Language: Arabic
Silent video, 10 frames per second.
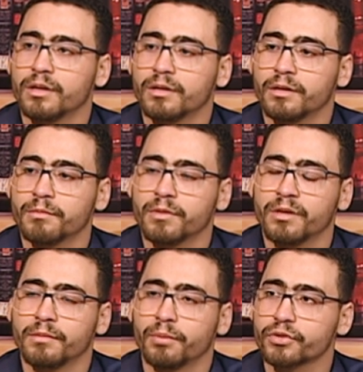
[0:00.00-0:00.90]
كان
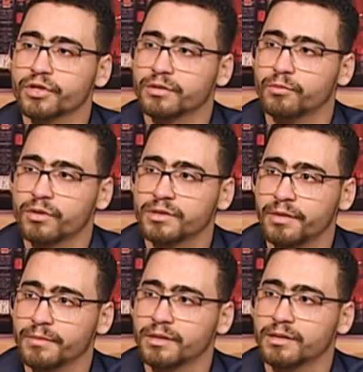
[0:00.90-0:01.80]
البروجكت
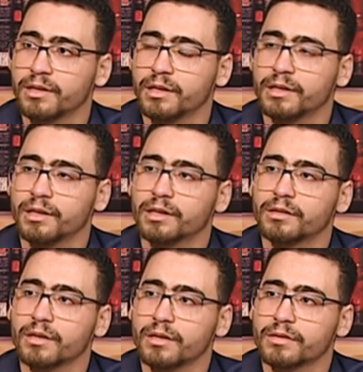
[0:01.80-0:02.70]
مقسم
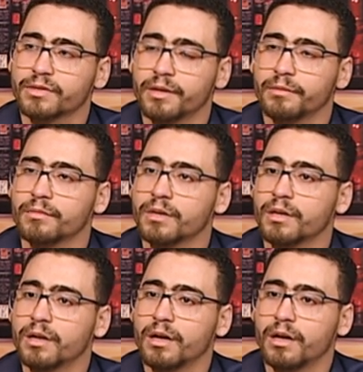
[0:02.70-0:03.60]
لثلاث اقسام
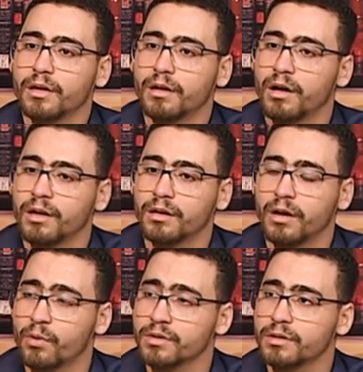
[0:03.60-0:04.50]
آه،
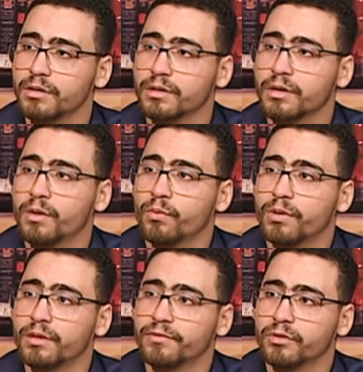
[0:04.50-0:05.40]
الغواصه
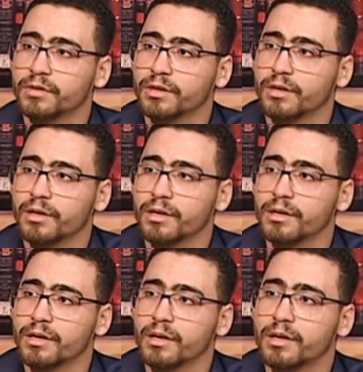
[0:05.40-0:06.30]
والفلوتنج
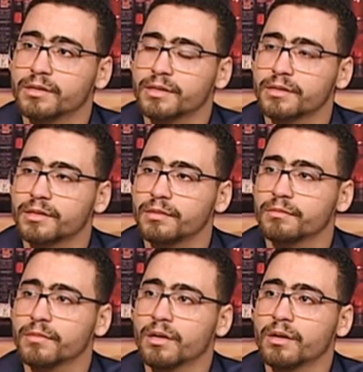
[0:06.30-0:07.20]

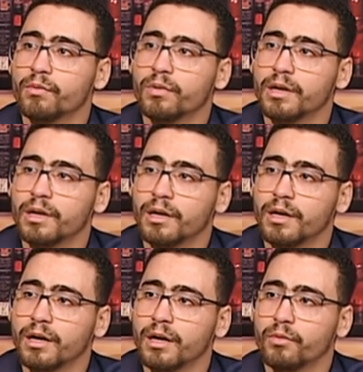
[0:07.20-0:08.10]
سيستم
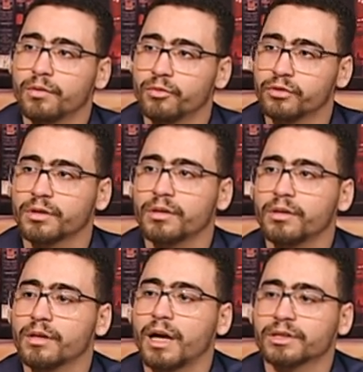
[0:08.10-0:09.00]

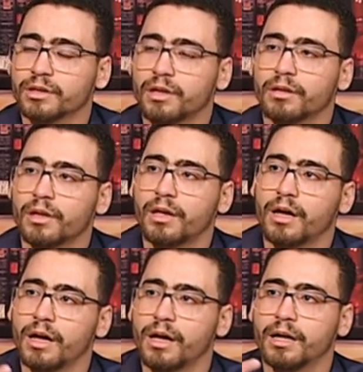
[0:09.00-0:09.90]
والمونيتورنج عشان اقدر
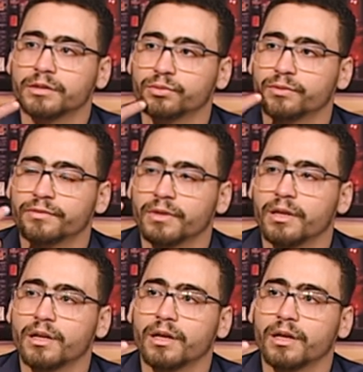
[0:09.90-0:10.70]
اشوف ال